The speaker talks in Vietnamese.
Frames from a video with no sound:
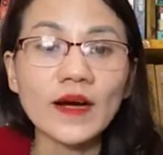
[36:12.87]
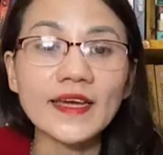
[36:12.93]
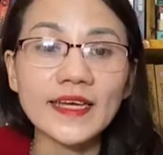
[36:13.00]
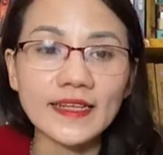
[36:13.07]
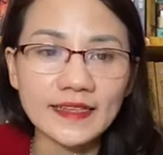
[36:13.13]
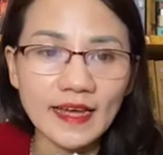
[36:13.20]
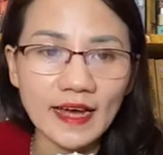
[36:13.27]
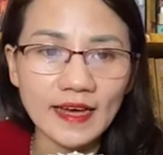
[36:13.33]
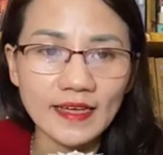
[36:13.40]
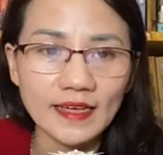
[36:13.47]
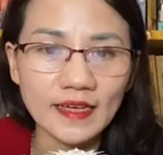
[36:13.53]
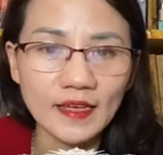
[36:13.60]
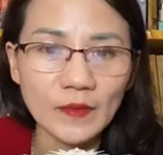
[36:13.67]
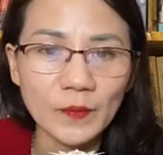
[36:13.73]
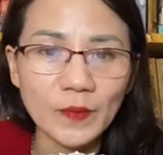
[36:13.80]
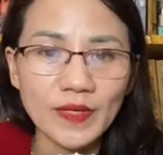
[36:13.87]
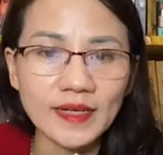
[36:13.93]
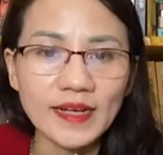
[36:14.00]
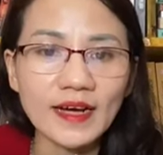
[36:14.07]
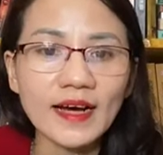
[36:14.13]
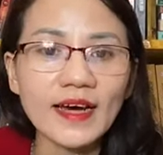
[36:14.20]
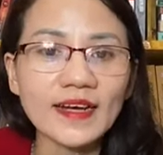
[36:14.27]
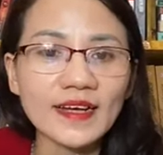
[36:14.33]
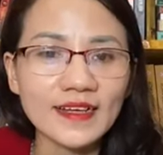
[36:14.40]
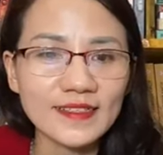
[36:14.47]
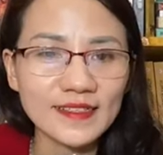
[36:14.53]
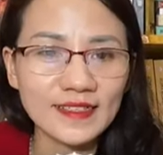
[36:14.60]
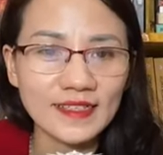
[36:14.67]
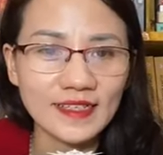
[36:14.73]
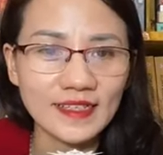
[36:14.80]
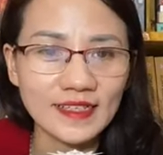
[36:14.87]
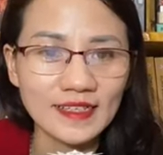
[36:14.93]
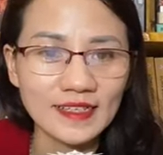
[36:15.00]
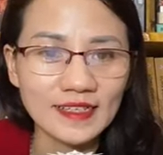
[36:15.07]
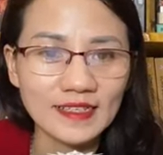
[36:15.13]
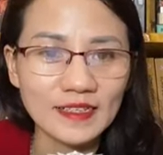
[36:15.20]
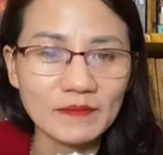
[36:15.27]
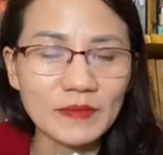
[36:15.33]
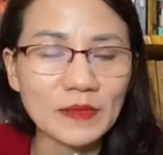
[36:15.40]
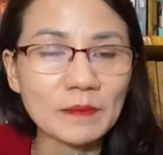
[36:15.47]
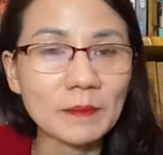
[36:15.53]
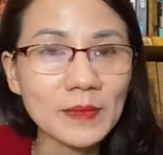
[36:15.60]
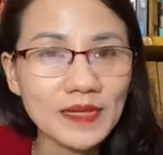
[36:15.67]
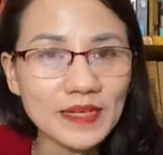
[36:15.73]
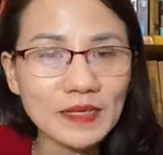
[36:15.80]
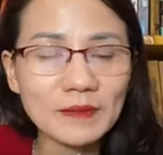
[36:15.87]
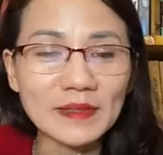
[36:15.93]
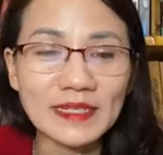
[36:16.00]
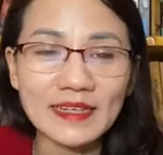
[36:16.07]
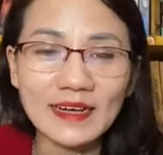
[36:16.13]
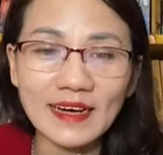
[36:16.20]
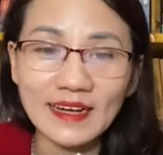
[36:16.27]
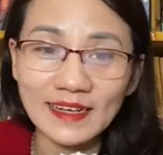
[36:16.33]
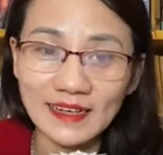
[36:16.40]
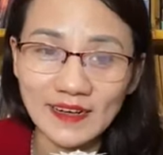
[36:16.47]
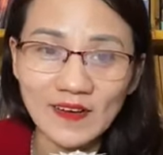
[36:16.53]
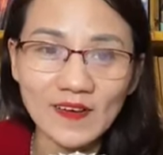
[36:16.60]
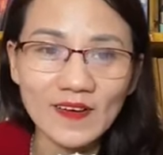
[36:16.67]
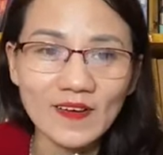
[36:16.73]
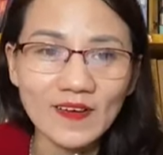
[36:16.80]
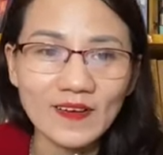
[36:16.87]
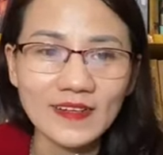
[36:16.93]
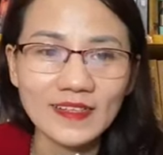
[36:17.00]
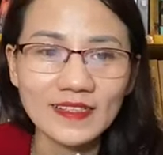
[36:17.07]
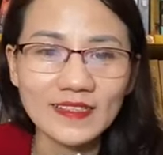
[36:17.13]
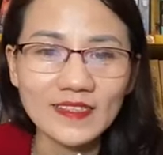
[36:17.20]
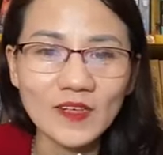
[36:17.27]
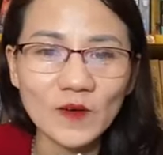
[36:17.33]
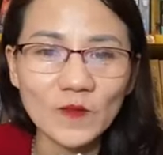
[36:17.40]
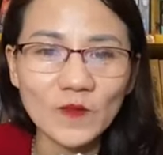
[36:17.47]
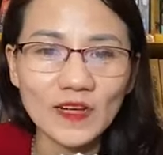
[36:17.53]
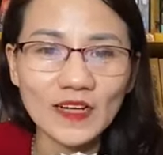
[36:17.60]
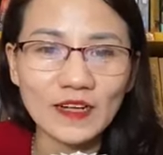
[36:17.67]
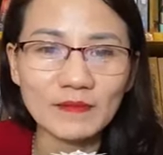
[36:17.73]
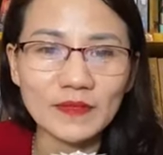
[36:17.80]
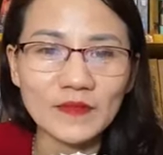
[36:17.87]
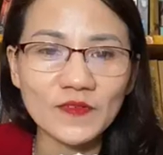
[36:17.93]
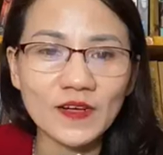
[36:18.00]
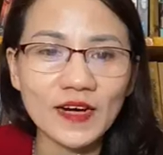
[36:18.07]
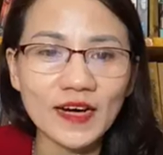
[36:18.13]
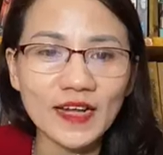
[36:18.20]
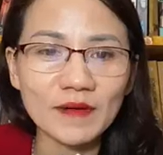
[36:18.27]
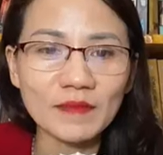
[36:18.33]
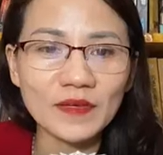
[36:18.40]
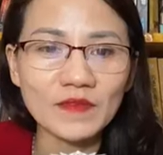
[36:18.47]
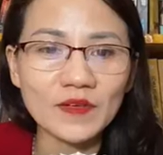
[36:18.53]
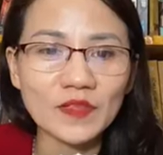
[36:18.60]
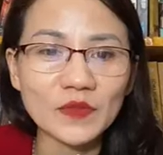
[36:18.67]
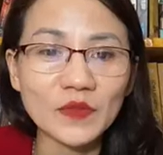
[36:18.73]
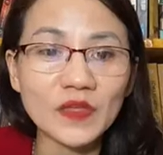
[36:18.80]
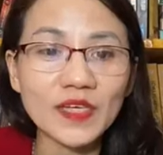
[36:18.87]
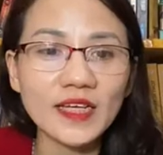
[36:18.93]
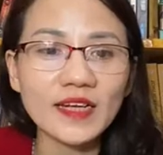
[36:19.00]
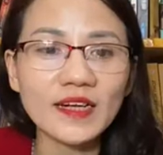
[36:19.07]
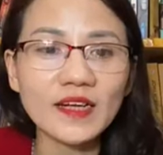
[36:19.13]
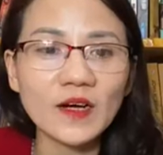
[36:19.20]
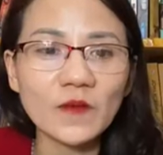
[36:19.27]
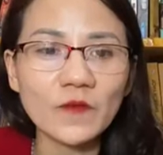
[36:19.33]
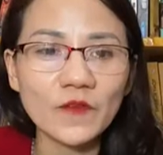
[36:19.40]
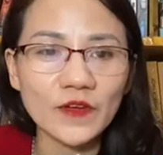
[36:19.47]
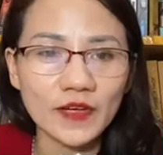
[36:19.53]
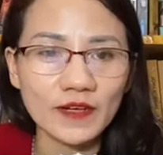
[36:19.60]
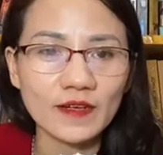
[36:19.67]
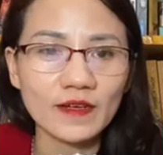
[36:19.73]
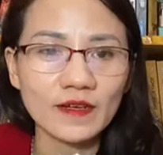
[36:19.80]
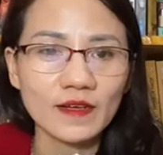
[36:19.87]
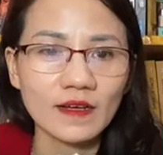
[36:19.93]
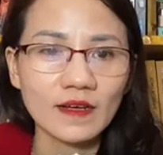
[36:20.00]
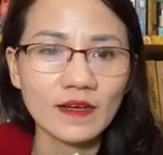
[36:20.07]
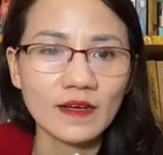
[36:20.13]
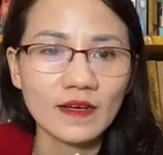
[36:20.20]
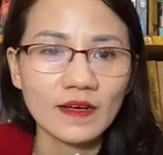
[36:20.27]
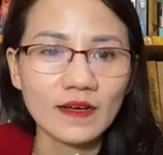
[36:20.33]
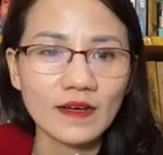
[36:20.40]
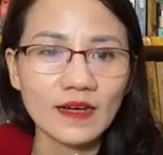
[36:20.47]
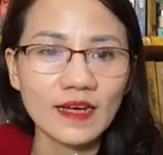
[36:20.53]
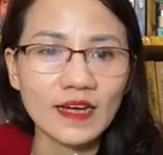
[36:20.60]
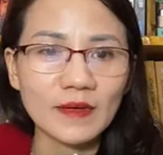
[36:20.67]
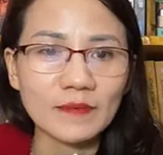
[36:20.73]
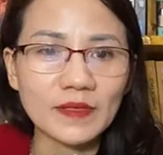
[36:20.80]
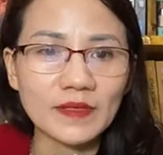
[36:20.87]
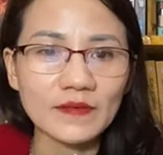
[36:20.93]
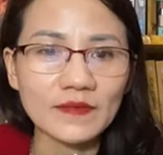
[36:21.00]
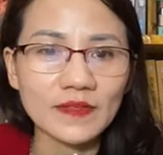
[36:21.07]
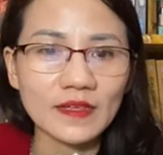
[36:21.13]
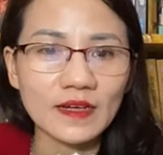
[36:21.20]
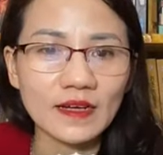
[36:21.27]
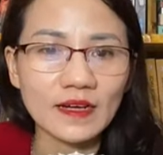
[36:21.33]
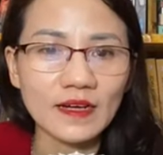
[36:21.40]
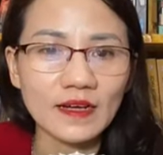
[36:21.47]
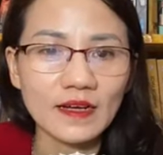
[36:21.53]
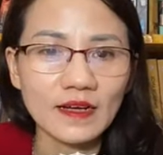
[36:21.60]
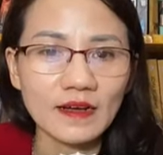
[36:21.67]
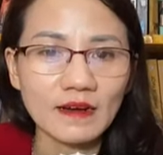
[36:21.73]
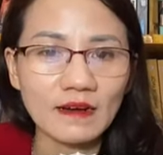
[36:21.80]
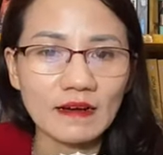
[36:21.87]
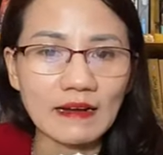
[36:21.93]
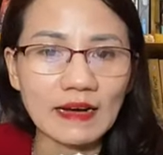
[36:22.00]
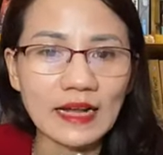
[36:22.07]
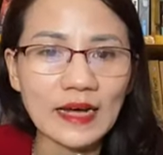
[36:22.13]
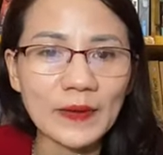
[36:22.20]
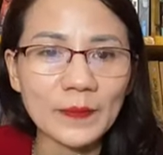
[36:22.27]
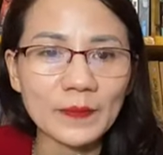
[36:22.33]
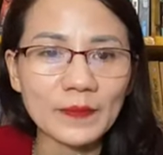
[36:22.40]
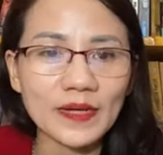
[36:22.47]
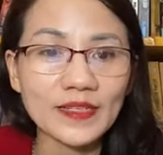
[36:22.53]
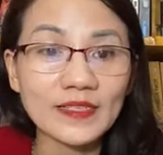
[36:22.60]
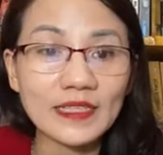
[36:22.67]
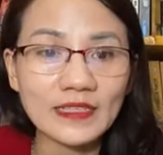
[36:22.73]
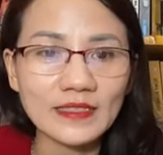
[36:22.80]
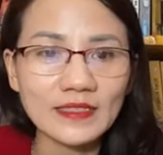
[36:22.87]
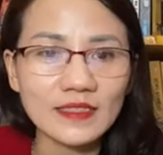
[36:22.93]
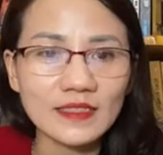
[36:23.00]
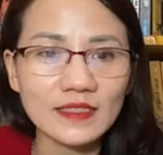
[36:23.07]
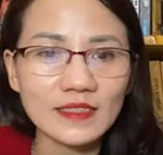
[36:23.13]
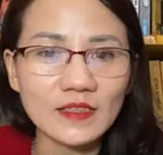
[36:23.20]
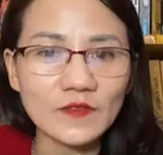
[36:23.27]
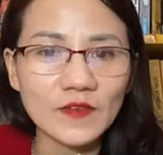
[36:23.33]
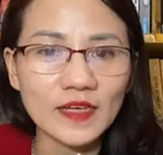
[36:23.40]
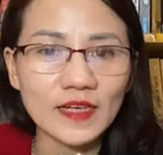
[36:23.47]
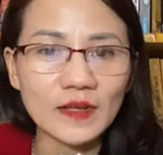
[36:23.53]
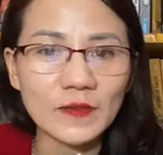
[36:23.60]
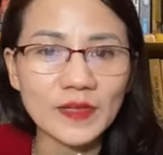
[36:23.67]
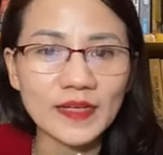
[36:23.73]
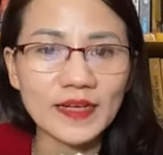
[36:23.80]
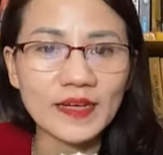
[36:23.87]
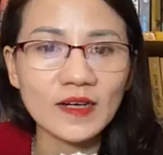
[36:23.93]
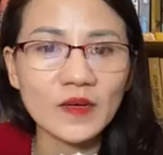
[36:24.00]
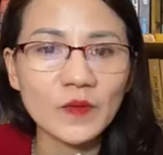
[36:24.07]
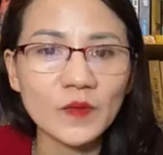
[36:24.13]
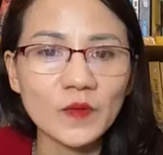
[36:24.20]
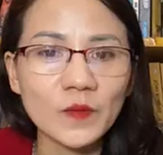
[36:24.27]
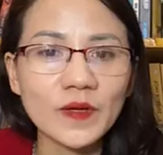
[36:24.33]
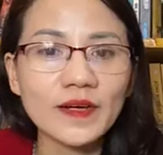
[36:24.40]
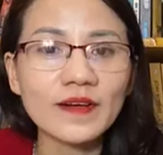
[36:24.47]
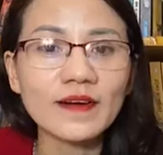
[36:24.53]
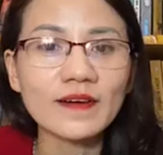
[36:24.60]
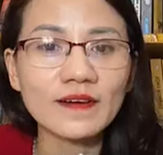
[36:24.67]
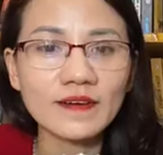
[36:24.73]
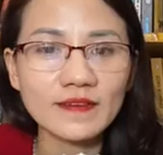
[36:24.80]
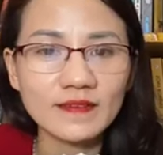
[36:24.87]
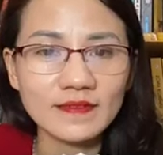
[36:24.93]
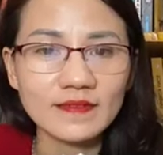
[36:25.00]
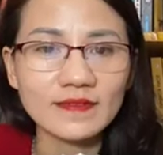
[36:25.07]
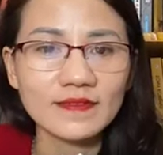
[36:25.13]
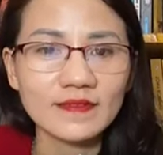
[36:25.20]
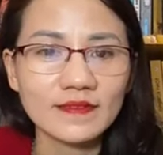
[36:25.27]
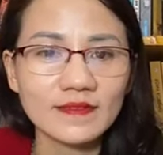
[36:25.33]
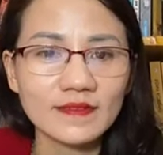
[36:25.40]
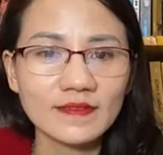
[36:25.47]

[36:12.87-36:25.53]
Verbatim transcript: sống ở hiện tại mình đang ăn cái gì thì mình biết là mình đang ăn cái đó chứ không phải là mình vừa ăn mình vừa suy nghĩ đến công việc hay là mình vừa à, làm máy tính như vậy là mình đang không có biết ơn